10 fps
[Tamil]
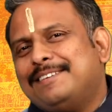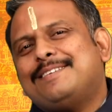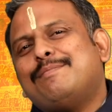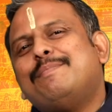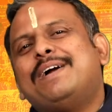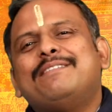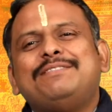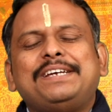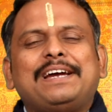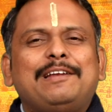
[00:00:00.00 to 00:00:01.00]
சமமான
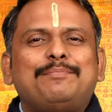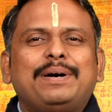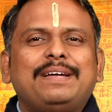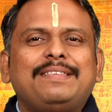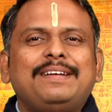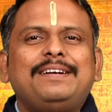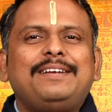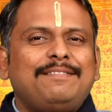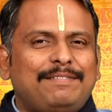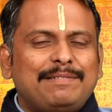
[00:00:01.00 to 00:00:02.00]
விஷயங்களை
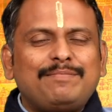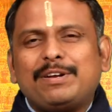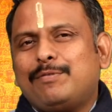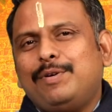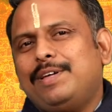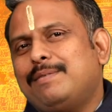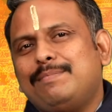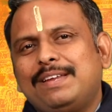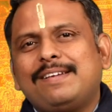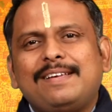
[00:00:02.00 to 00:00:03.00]
பகிர்ந்துக்கிட்டு வளம் வரக்கூடிய
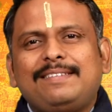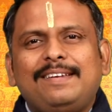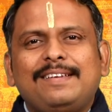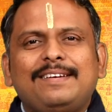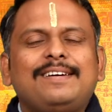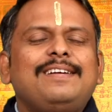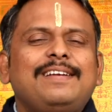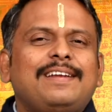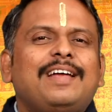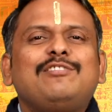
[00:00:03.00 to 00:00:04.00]
மிதனராசினருக்கு
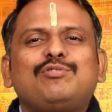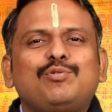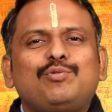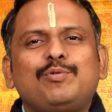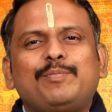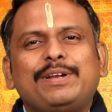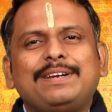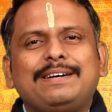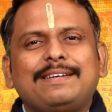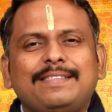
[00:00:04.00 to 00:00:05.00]
இன்றைய நாள் சுறுசுறுப்புடன்
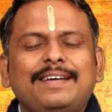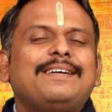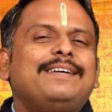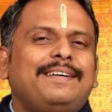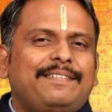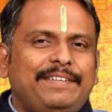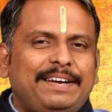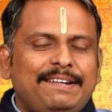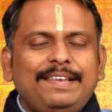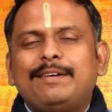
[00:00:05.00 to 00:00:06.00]
கலந்த
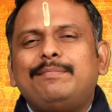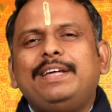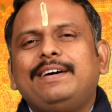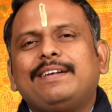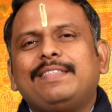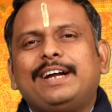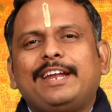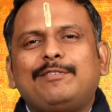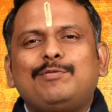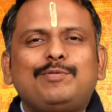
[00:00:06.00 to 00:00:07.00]
வெற்றி அப்படிங்கிறது
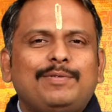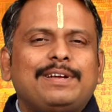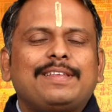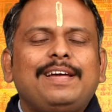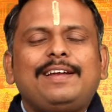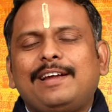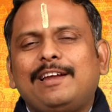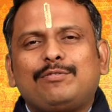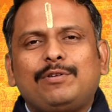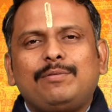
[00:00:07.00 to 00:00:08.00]
கிடைக்குங்கிறத
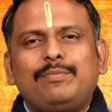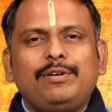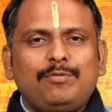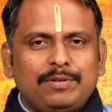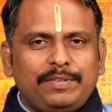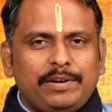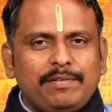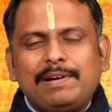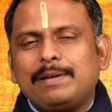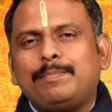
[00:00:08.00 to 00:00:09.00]
என்னால் சொல்ல முடியும்
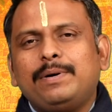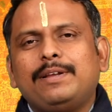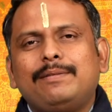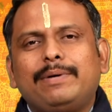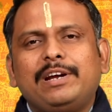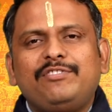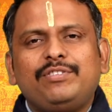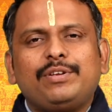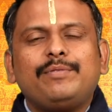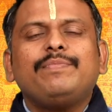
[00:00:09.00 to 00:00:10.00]
குழந்தைகளுடைய வளர்ப்புங்கிறது மகிழ்ச்சி
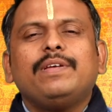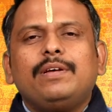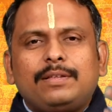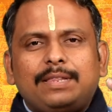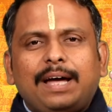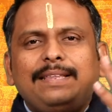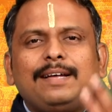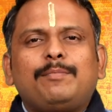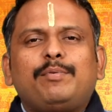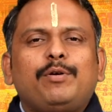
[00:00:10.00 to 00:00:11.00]
தரும் தாய்
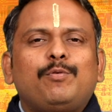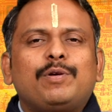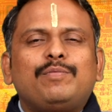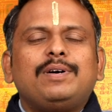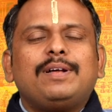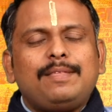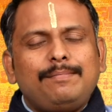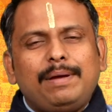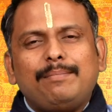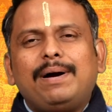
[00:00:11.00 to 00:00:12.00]
தகப்பனுடைய உறவுங்கிறது
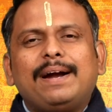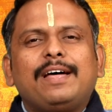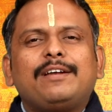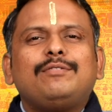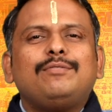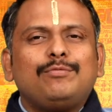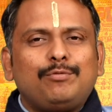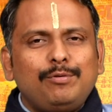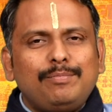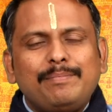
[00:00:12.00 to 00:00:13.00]
மேம்பாடாக இருக்கும்
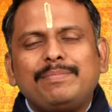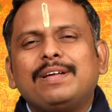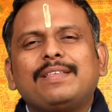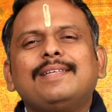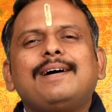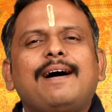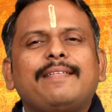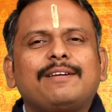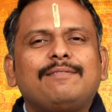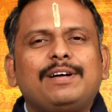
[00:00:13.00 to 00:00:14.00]
குடும்பம்ங்கிறது
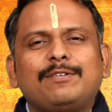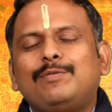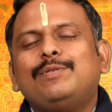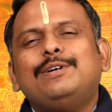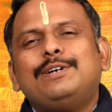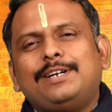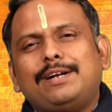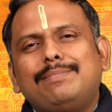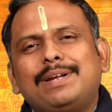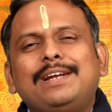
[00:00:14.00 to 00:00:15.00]
ஆதரவு உணவாக இருக்கும்
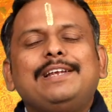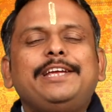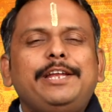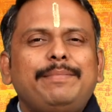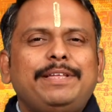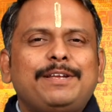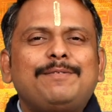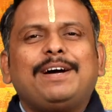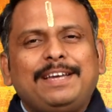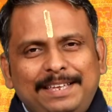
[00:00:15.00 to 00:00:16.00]
நண்பர்கள் இனிமை
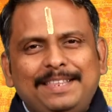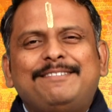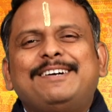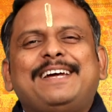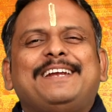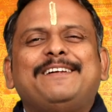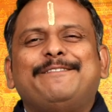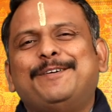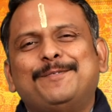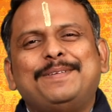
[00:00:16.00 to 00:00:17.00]
தருவாங்க இதை விட என்ன
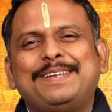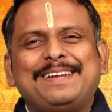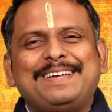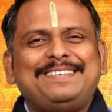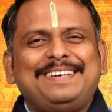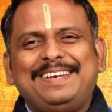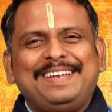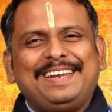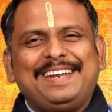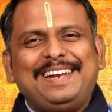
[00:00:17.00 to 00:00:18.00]
வேணும் மிதுன ராசிக்கு
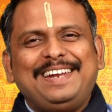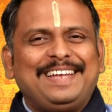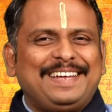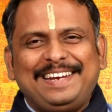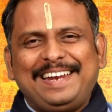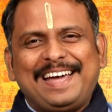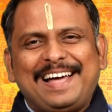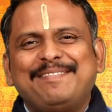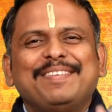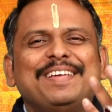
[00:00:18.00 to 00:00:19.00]
இன்றைக்கி நாளில் இல்லையா